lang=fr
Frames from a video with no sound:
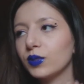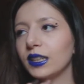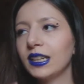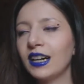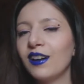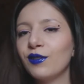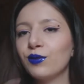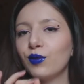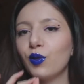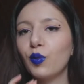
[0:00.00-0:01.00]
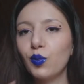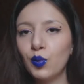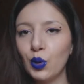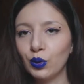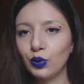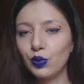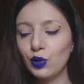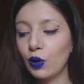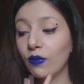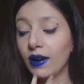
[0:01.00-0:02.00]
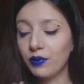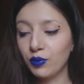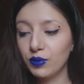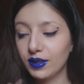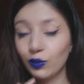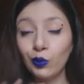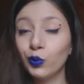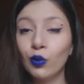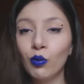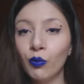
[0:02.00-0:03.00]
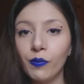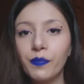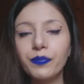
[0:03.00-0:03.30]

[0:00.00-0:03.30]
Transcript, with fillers: grave bonnes. Genre vraiment, c'est trop trop bon.